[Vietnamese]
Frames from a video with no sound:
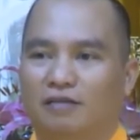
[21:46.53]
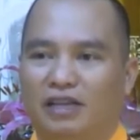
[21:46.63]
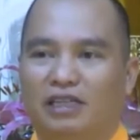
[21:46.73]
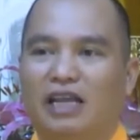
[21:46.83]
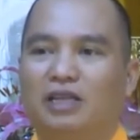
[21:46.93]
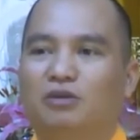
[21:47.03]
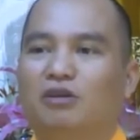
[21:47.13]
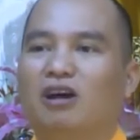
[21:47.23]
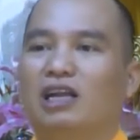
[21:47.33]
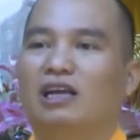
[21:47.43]
về tay chúng
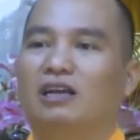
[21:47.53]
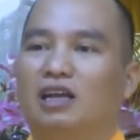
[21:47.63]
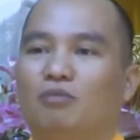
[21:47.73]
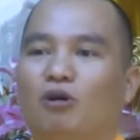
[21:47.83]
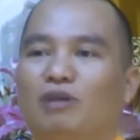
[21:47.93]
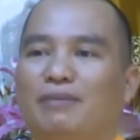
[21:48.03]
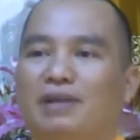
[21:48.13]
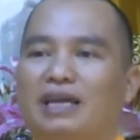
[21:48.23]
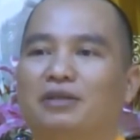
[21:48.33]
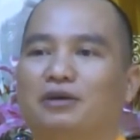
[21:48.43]
con là gần 40
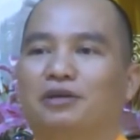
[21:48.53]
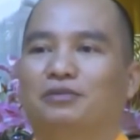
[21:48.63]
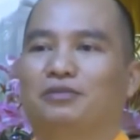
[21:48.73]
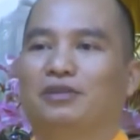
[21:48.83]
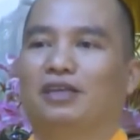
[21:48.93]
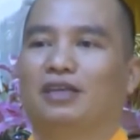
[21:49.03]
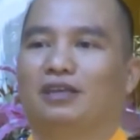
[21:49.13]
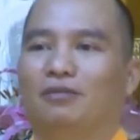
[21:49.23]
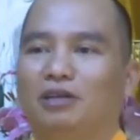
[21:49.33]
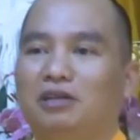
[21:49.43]
năm nay rồi
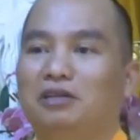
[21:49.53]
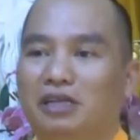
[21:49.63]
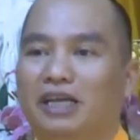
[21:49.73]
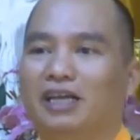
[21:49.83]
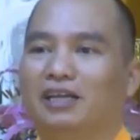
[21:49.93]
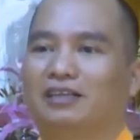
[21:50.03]
mới được như thế